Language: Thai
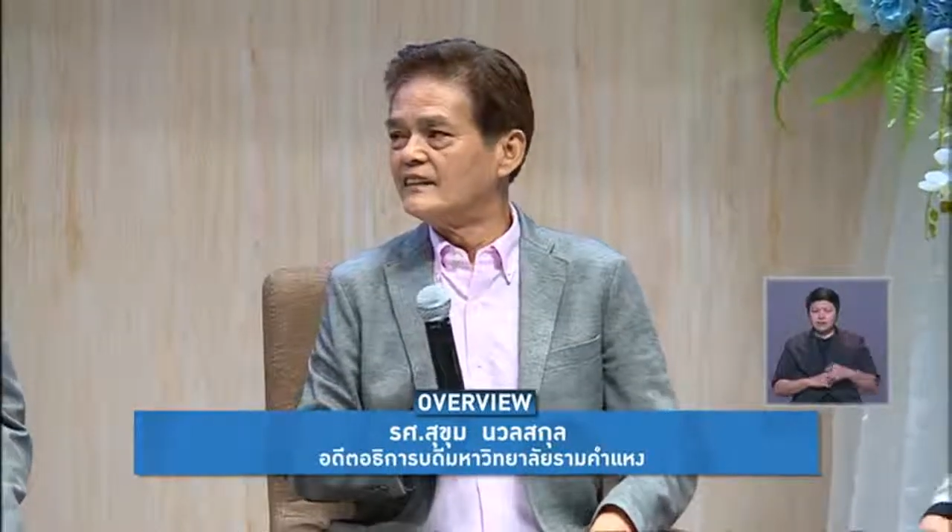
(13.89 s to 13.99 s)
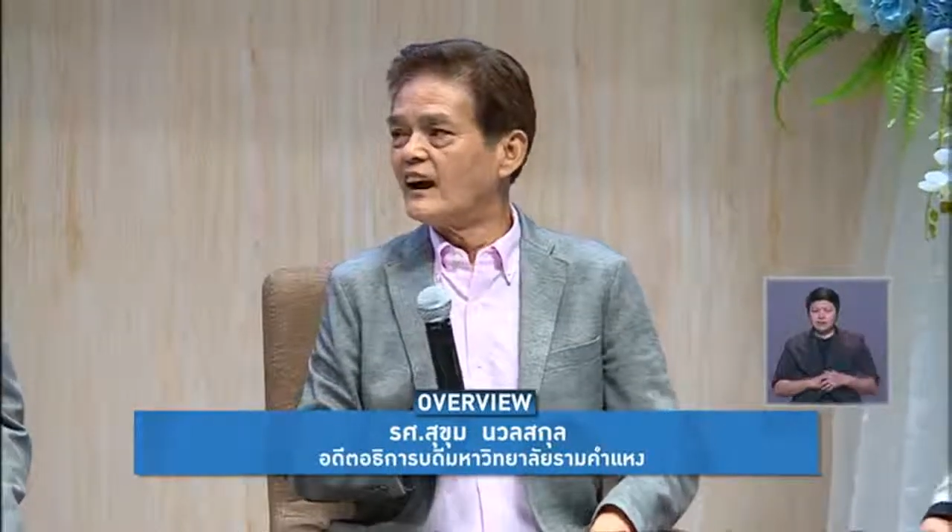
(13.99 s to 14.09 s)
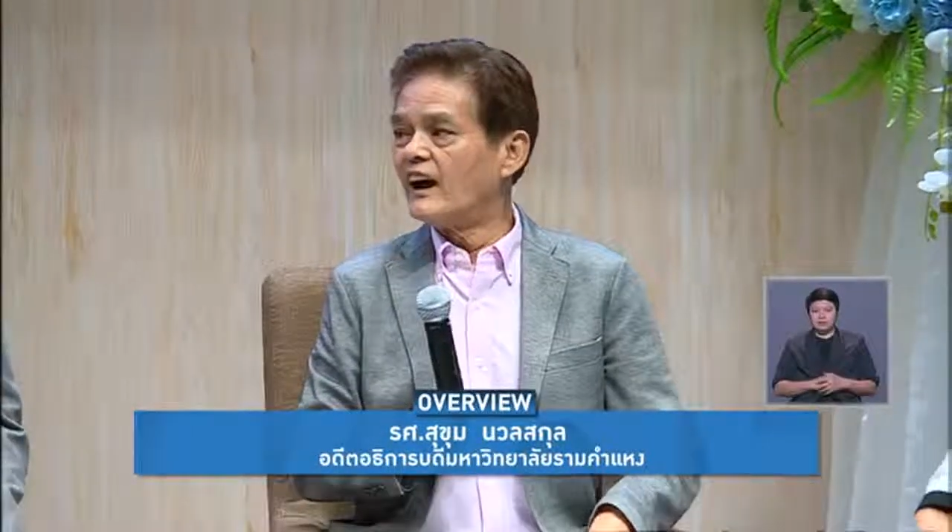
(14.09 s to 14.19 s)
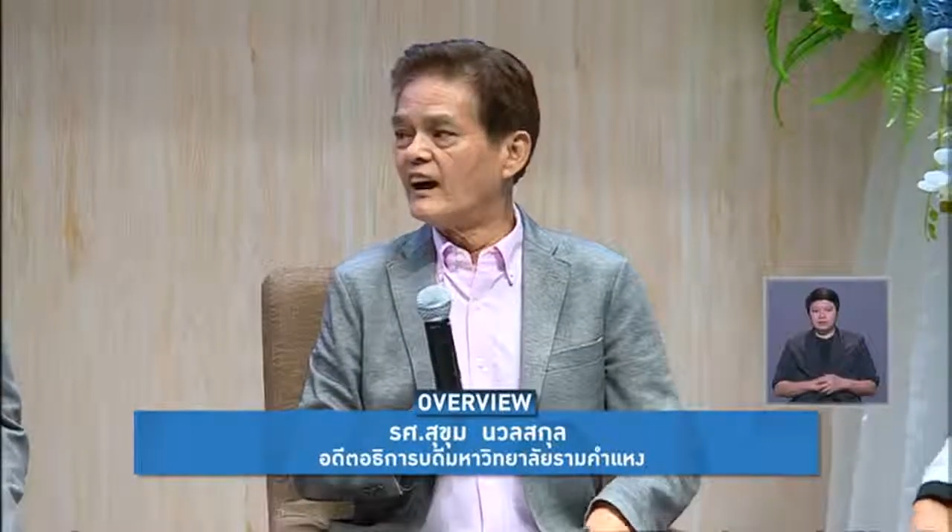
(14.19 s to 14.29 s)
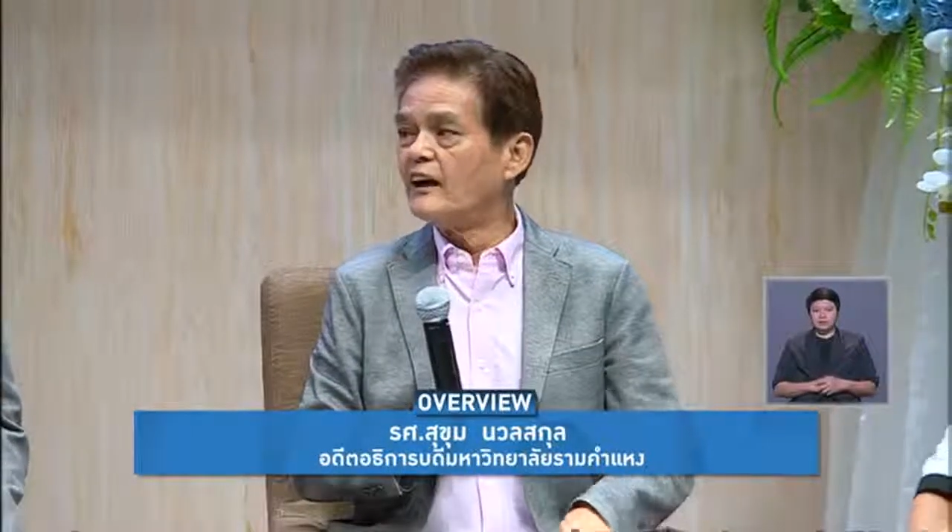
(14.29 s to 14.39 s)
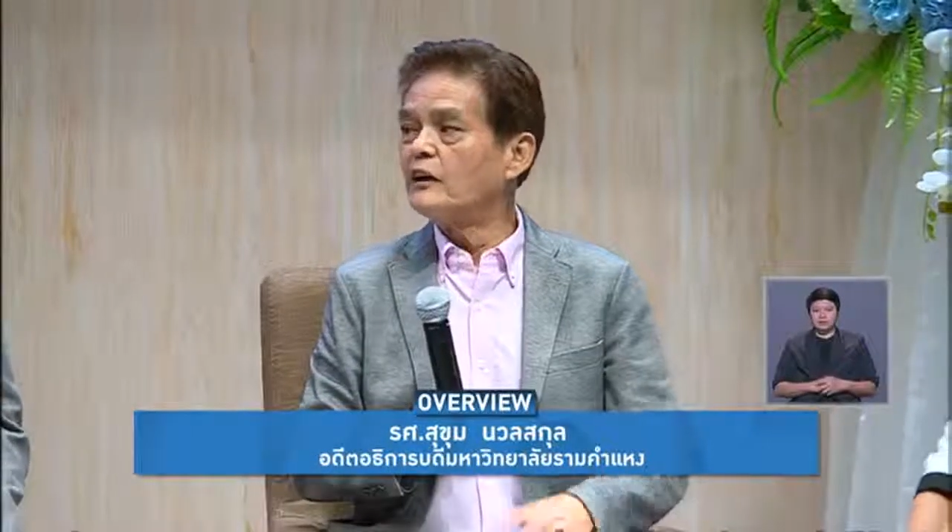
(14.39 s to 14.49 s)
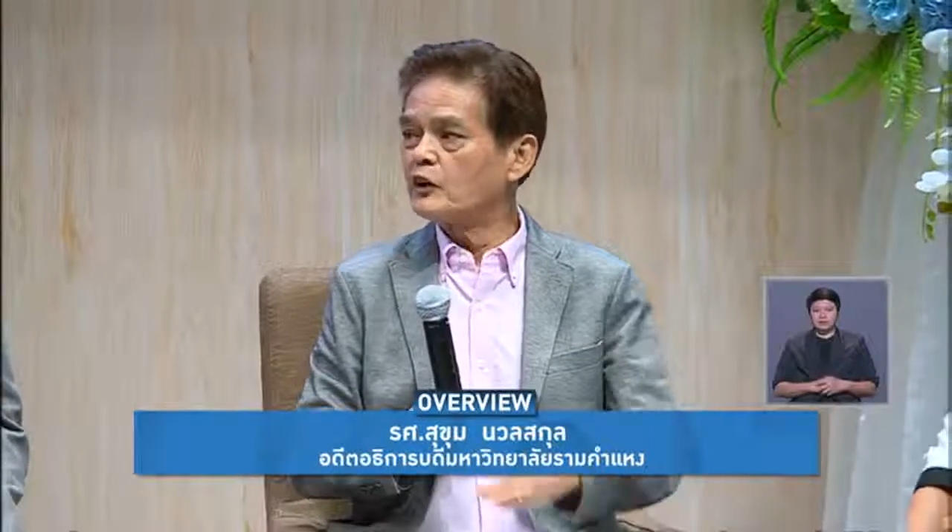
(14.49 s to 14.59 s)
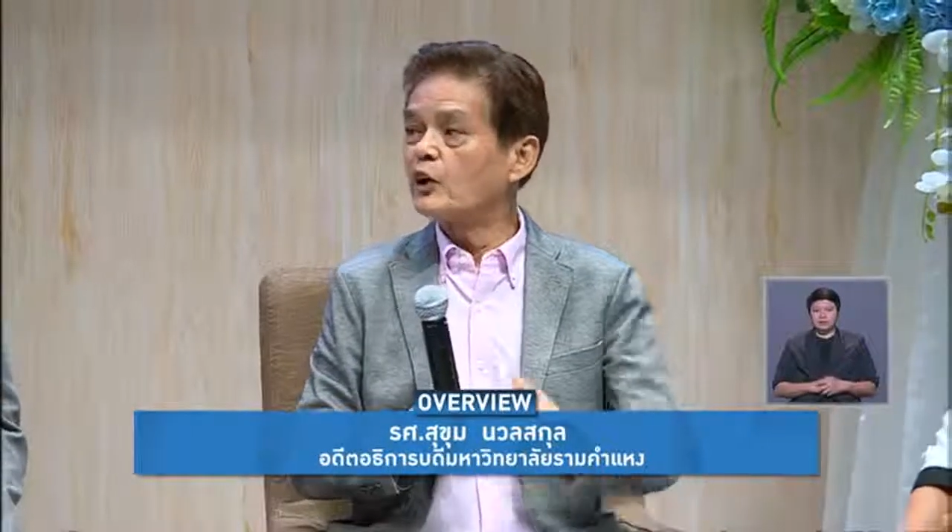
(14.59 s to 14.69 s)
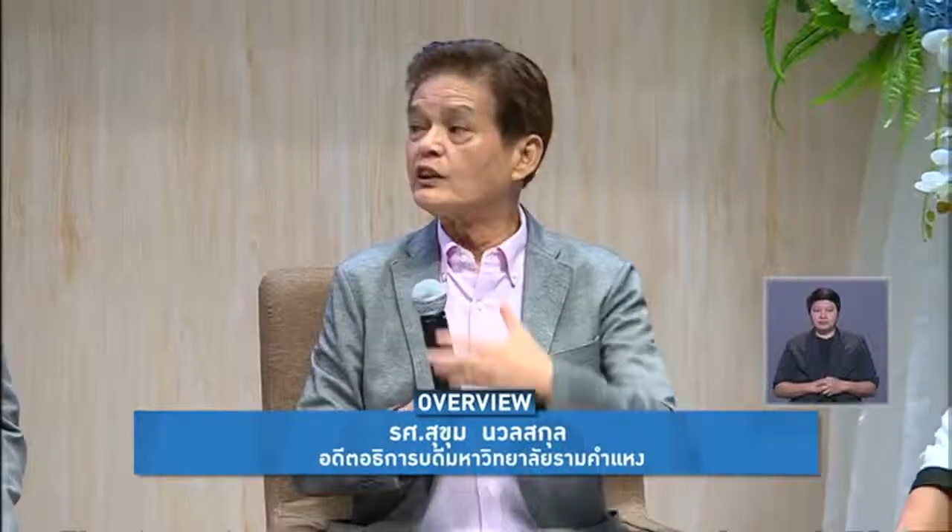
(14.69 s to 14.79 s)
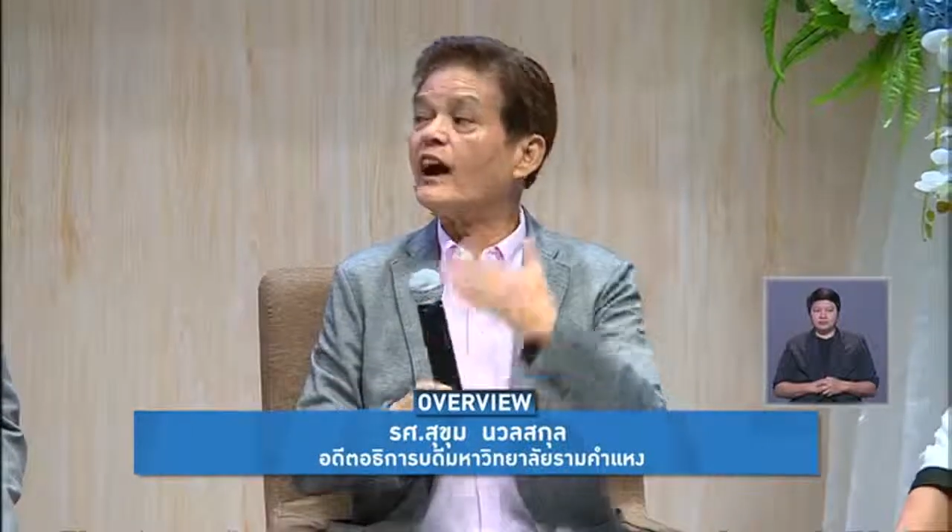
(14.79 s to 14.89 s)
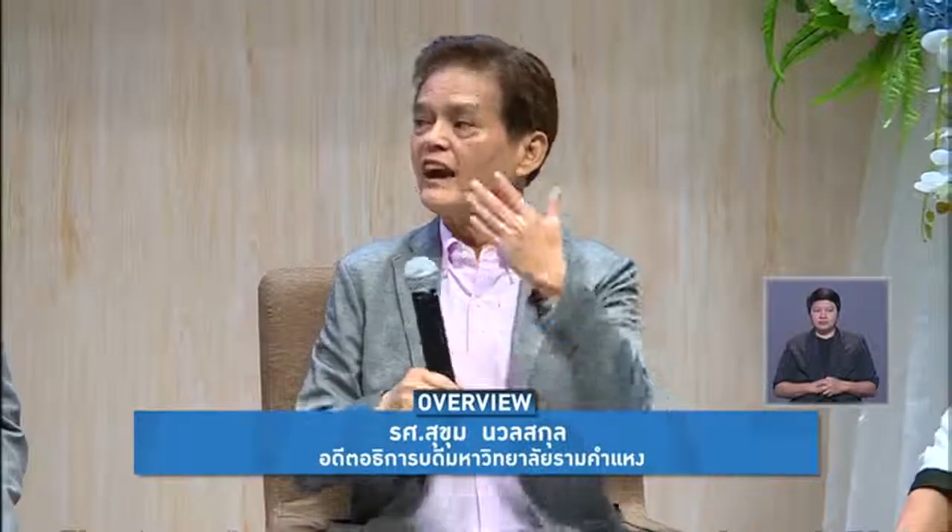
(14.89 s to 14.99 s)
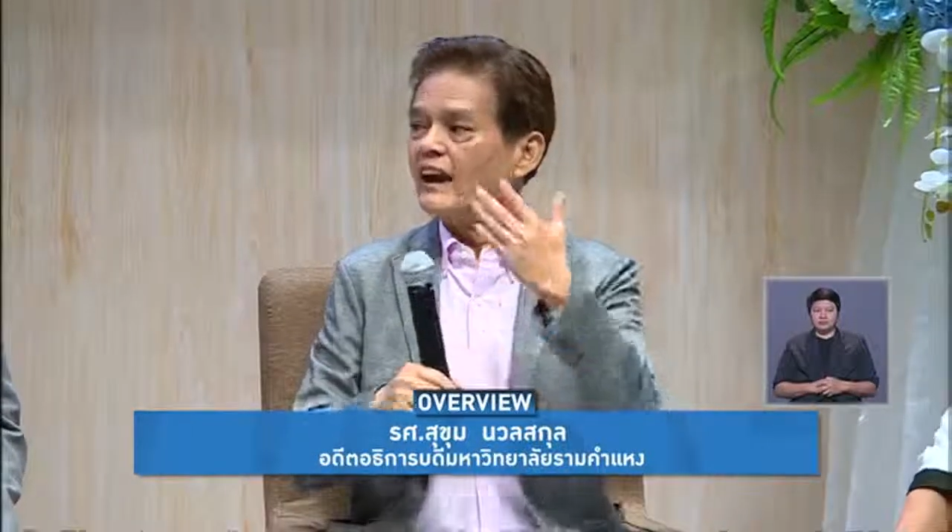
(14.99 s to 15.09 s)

นะฮะก็ใช่